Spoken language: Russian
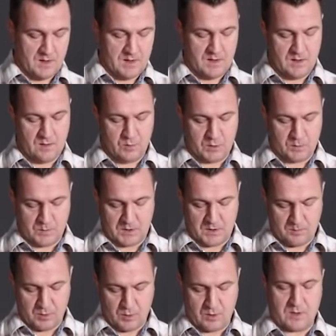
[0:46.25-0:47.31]
И вот
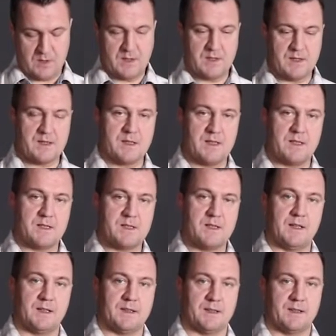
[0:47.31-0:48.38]
моноблок со
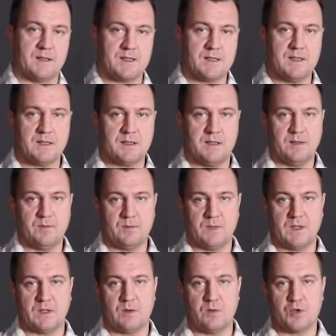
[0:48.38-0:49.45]
снятой насадкой,
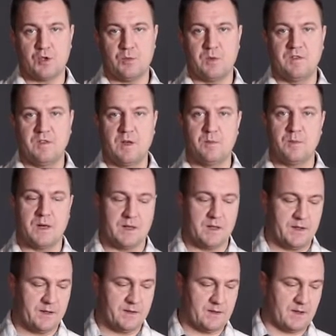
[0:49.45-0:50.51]
для того, чтобы вы
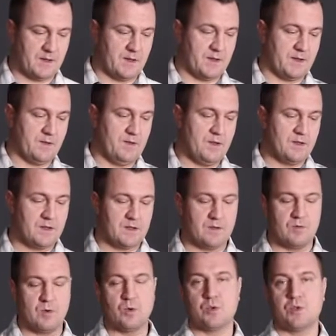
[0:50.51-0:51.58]
могли наглядно видеть
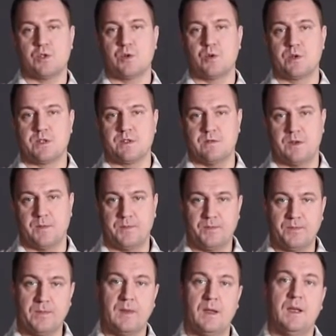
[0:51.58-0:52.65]
его устройство.
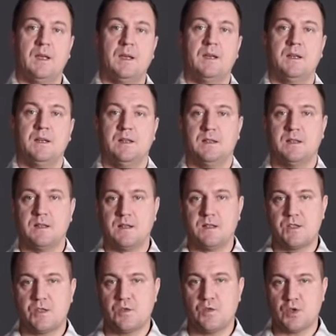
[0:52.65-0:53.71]
Итак,
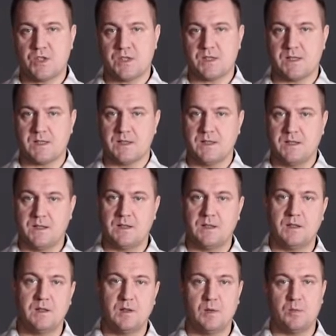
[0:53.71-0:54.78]
из чего же состоит
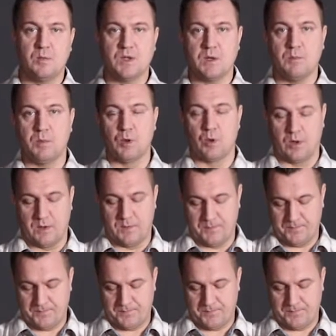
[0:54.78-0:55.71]
моноблок?